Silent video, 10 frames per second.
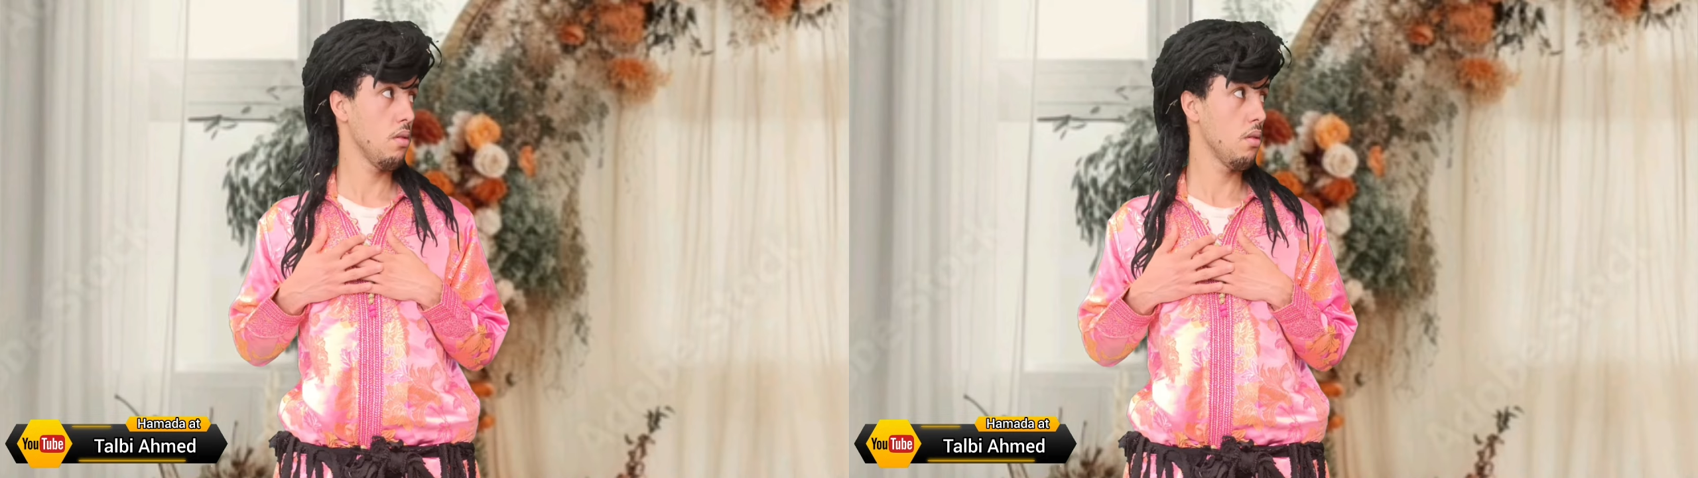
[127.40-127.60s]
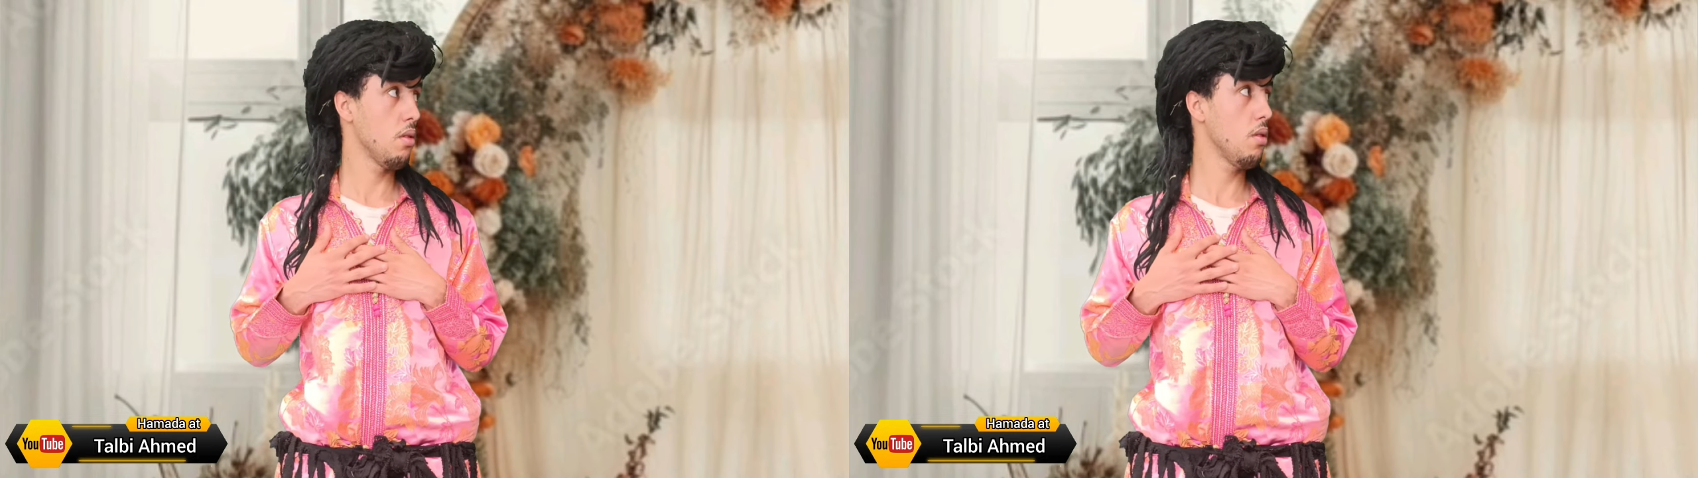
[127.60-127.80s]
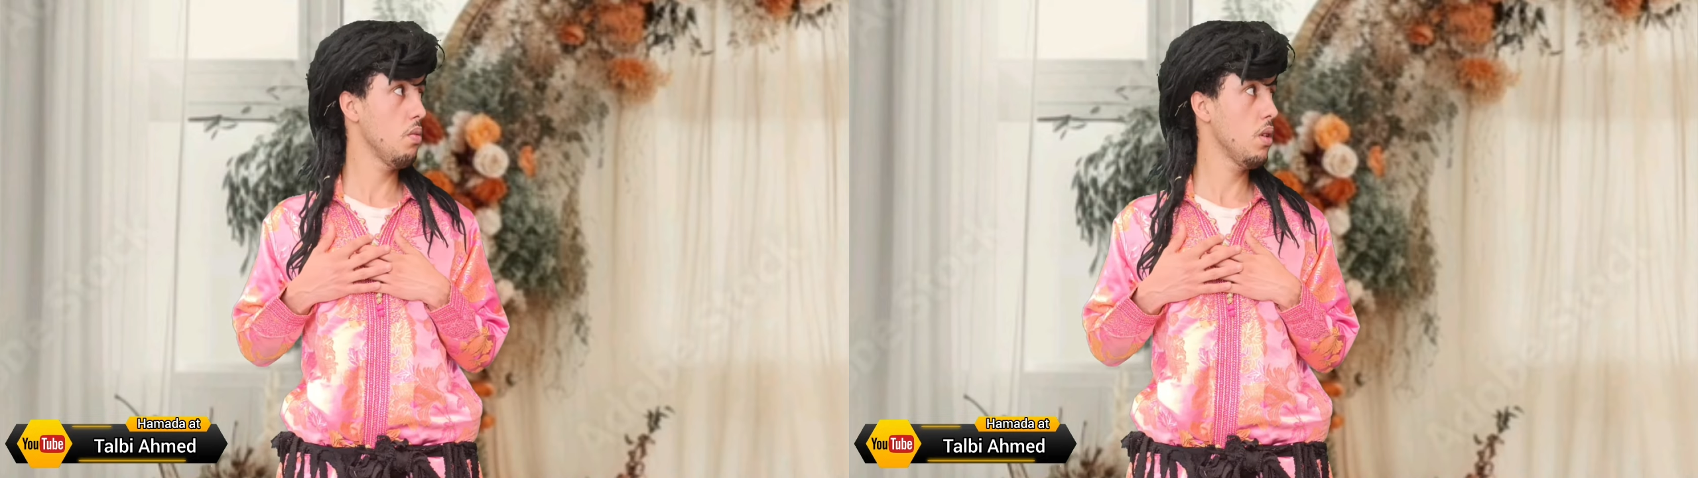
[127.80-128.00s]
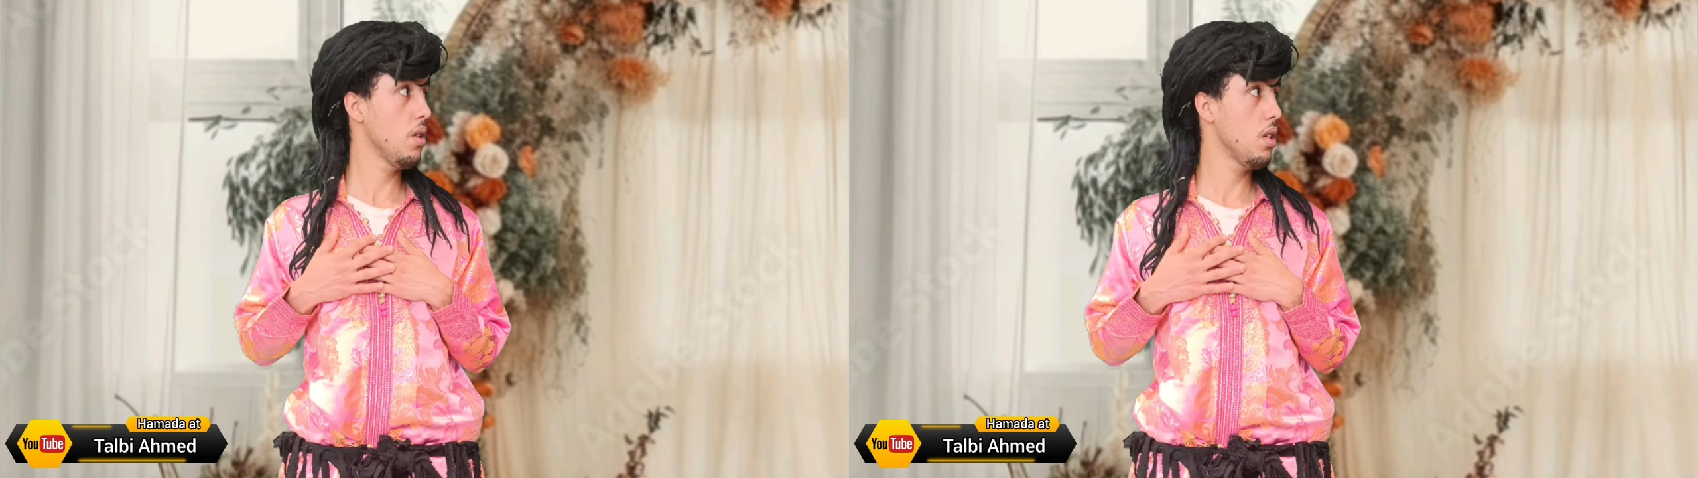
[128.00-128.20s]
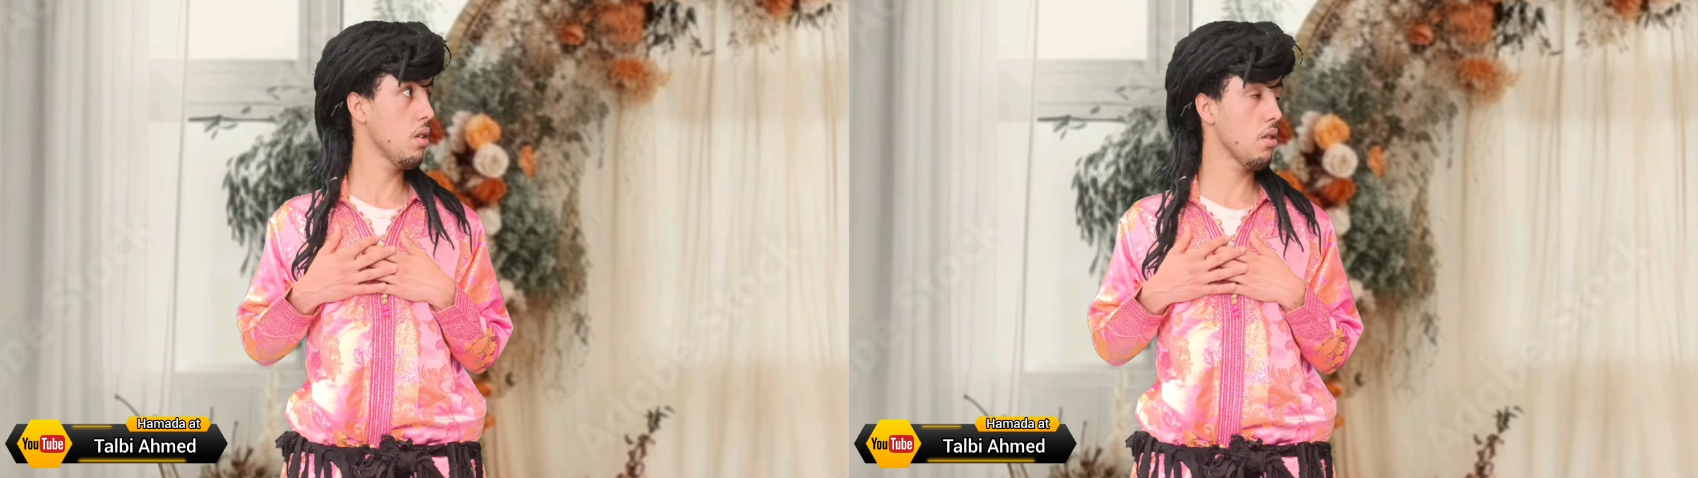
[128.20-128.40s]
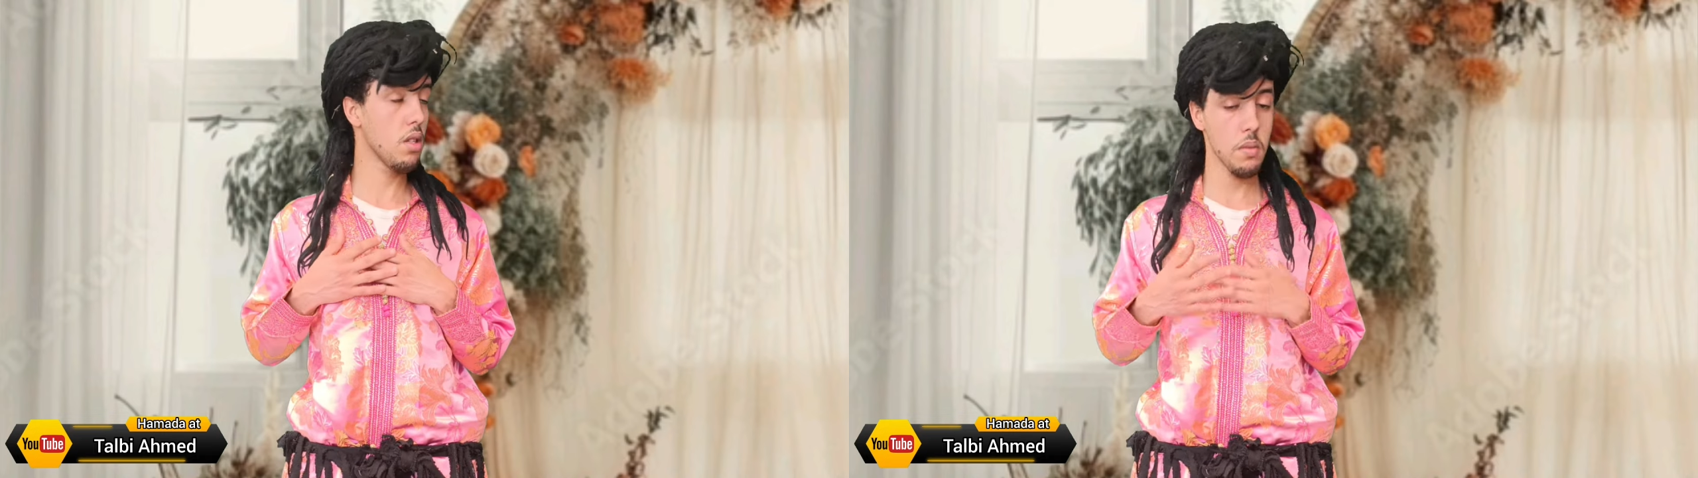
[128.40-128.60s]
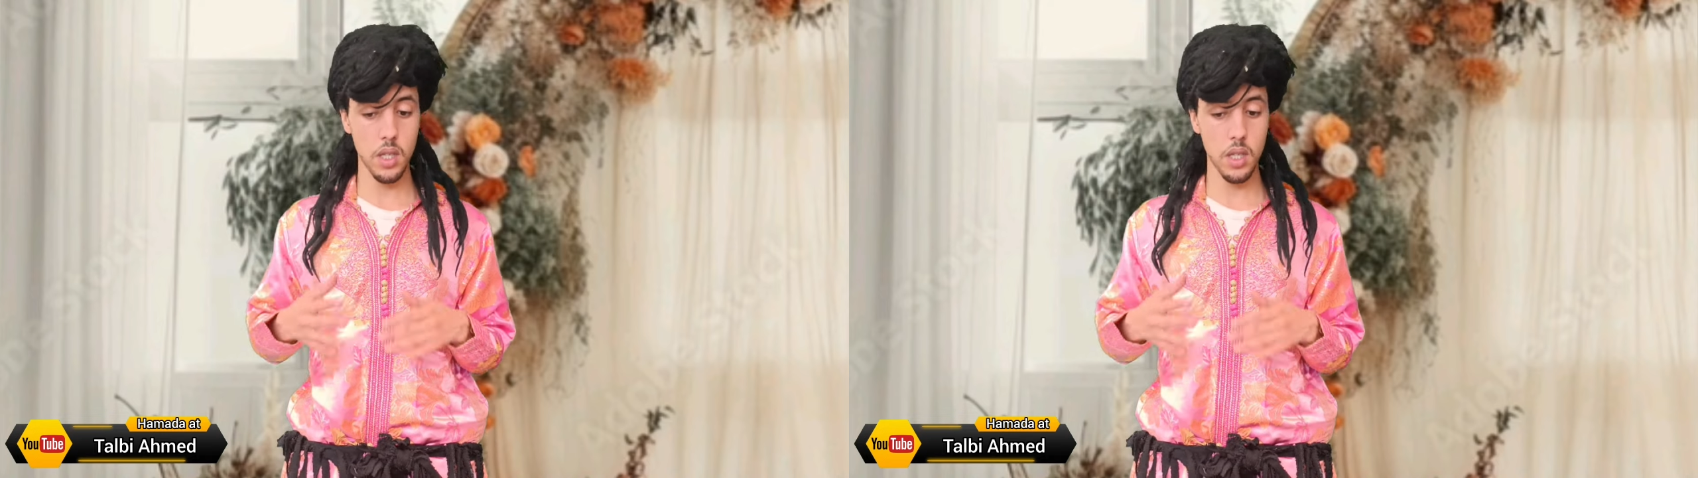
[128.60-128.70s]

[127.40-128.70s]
يا ويلي اختي انا